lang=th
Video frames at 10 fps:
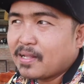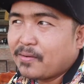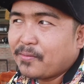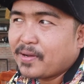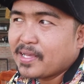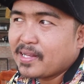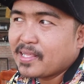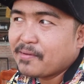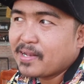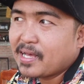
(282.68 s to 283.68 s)
เราให้
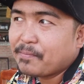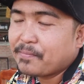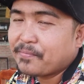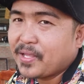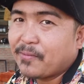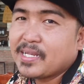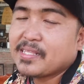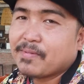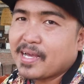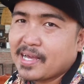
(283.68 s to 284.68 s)
ระยะเวลาเดี๋ยววัน
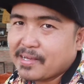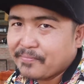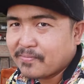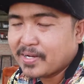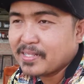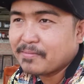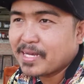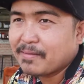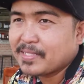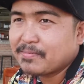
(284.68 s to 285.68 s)
ที่ 15 วันที่
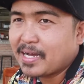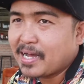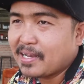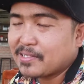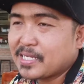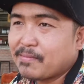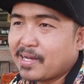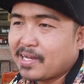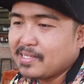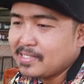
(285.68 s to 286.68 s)
15 พฤษภาเราจะ
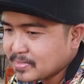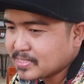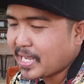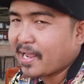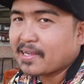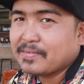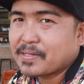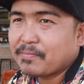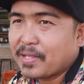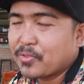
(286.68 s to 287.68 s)
มาแจก
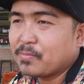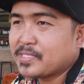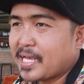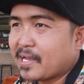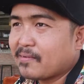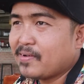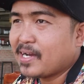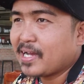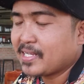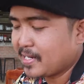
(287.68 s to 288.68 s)
มาสุ่มแจก
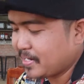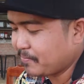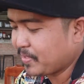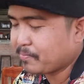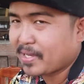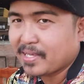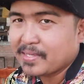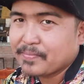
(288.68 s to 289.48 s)
ว่าใครจะได้เล่มนี้ไป